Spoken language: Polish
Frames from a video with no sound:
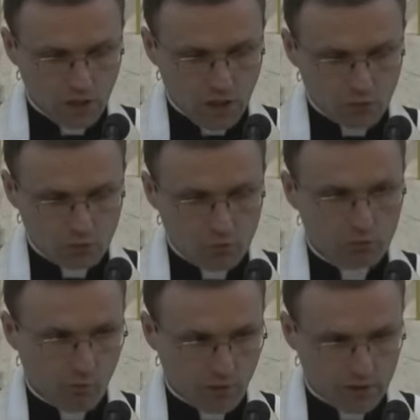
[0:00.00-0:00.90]
który
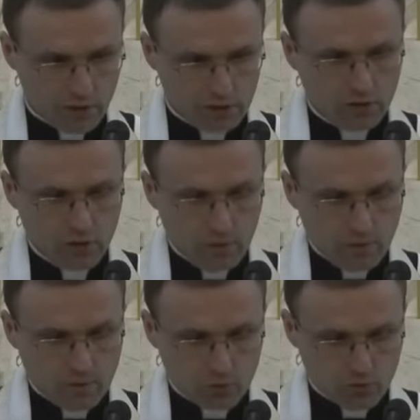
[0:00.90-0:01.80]
pomaga,
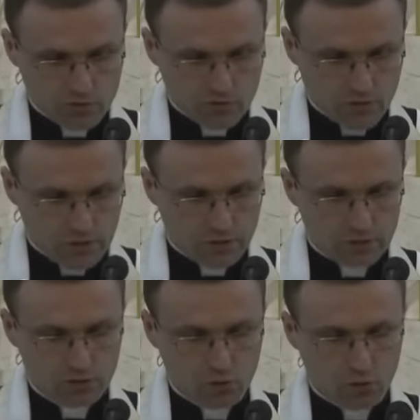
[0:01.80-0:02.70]
który jest
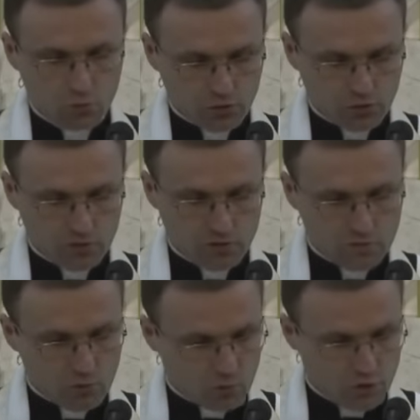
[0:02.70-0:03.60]
wierny, który jest
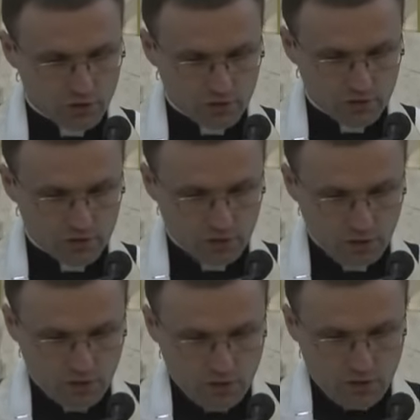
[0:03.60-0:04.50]
miłosierny
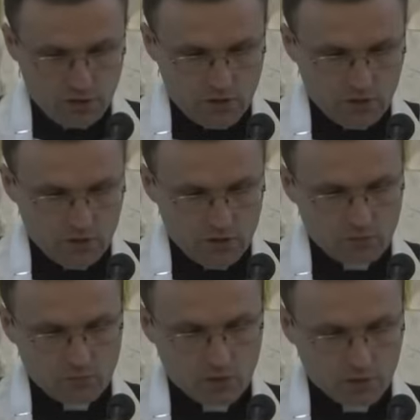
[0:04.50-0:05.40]
i
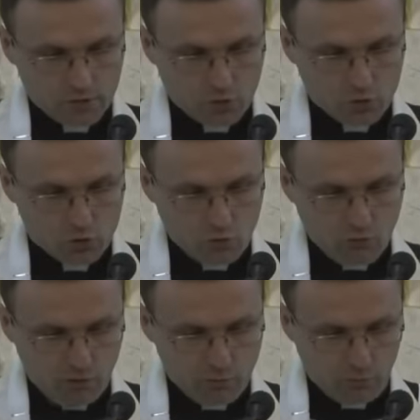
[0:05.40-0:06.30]
dlatego też
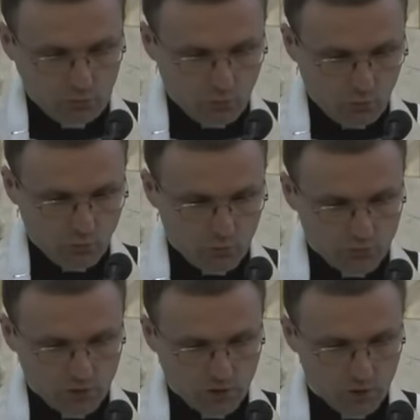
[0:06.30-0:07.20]
ufamy Panu Bogu.
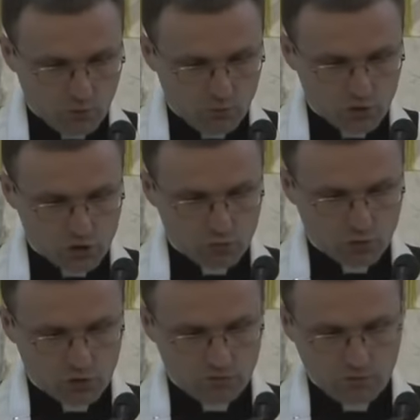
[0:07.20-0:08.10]
Jak i również
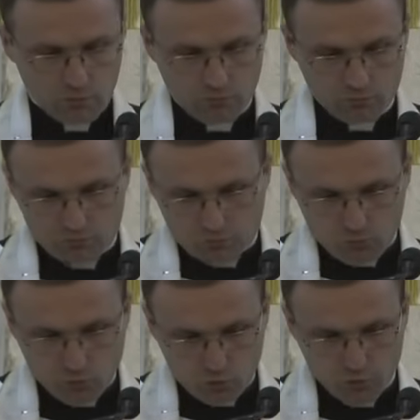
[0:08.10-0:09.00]
motywem
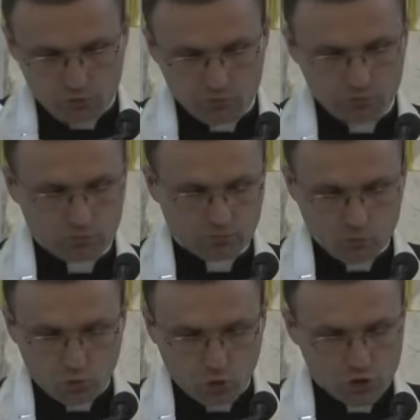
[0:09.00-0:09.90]
wtórnym,
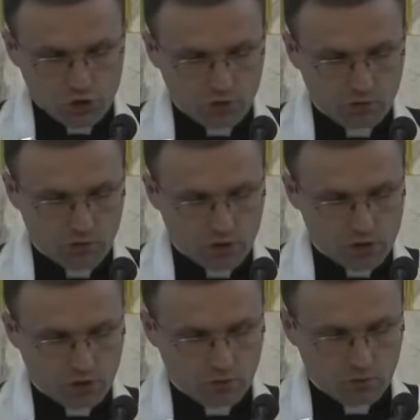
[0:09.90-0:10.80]
drugorzędnym
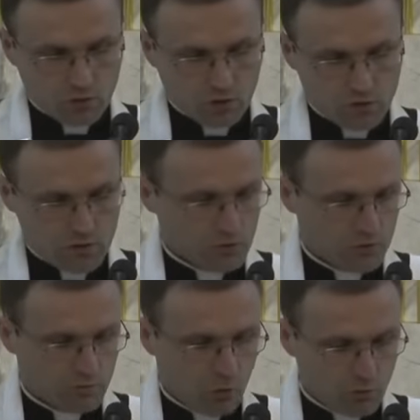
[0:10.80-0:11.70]
nadziei tutaj
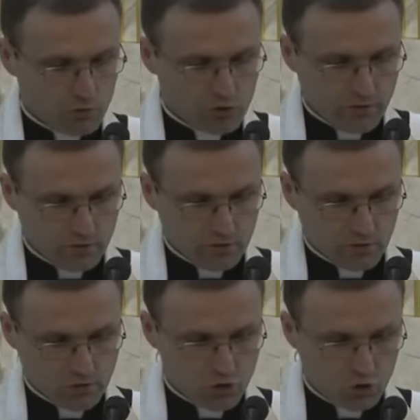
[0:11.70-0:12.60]
jest pomoc świętych,
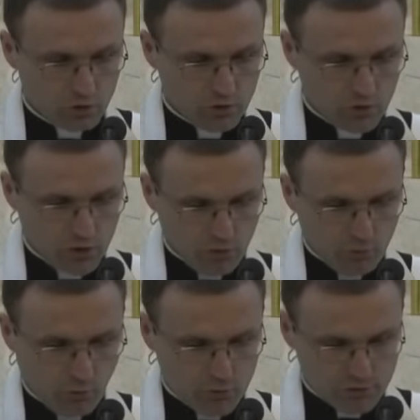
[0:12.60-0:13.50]
a szczególnie
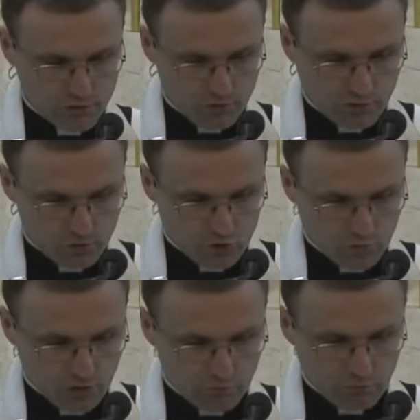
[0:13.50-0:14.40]
pomoc Najświętszej
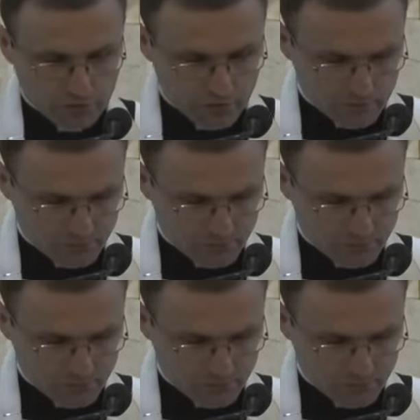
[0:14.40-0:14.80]
Marii Panny.